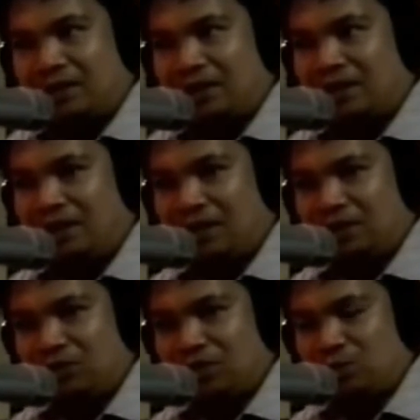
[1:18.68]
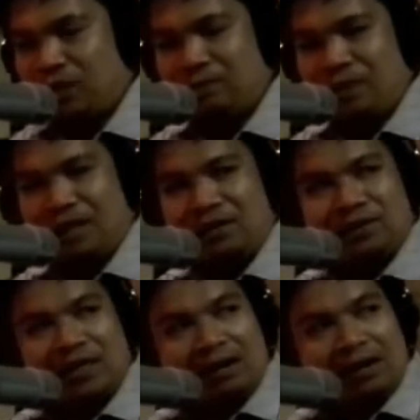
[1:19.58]
nakalagay nga doon is 1
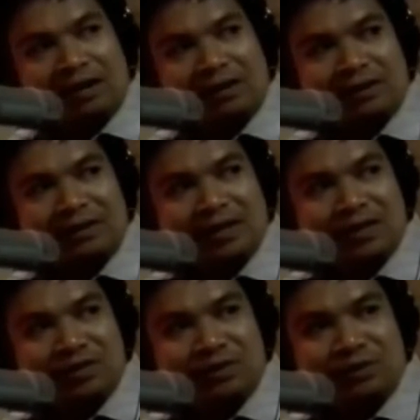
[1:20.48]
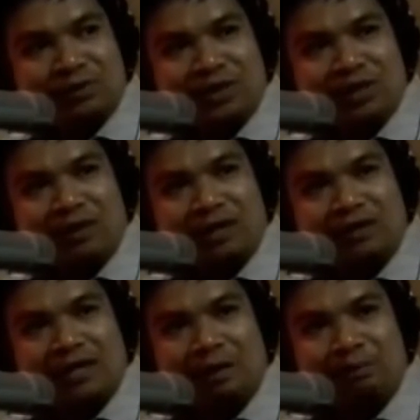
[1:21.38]
million dollar. So, ginawa
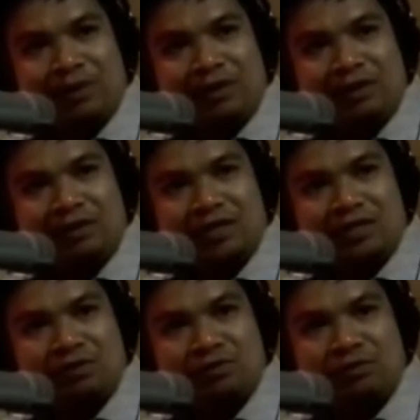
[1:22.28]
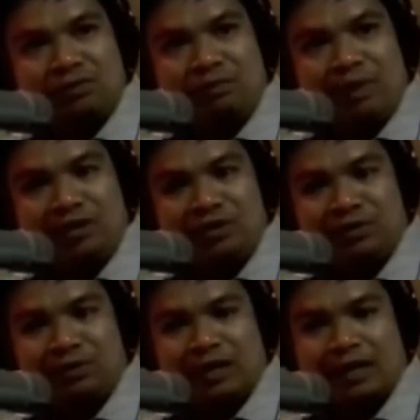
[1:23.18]
yun ng company just to make
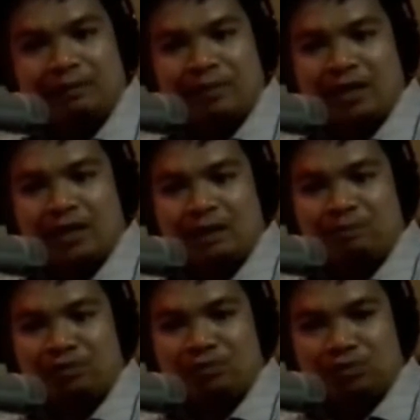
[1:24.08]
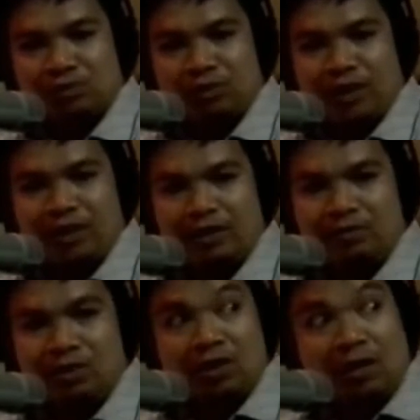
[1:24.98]
sure na ang produkto ay
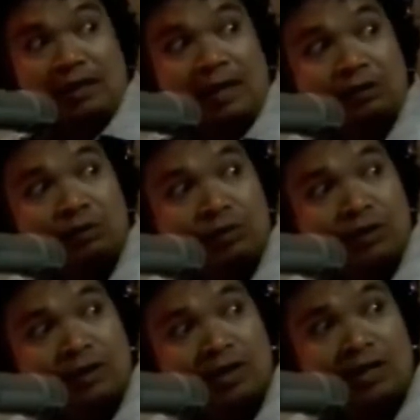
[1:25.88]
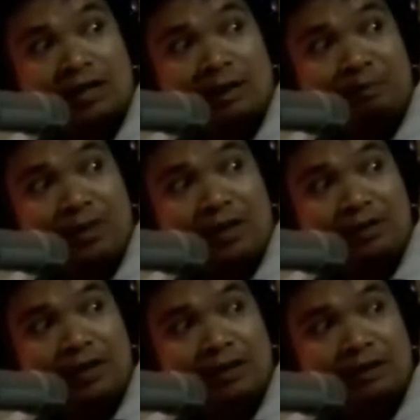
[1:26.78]
hindi delikado. Very Tinanggap ng
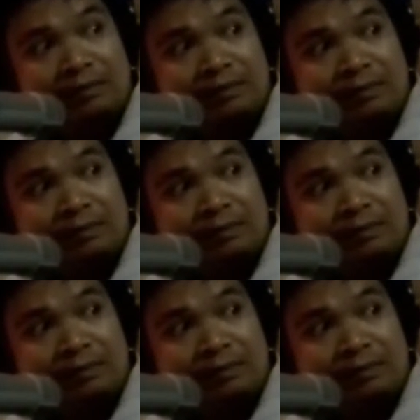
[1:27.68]
100%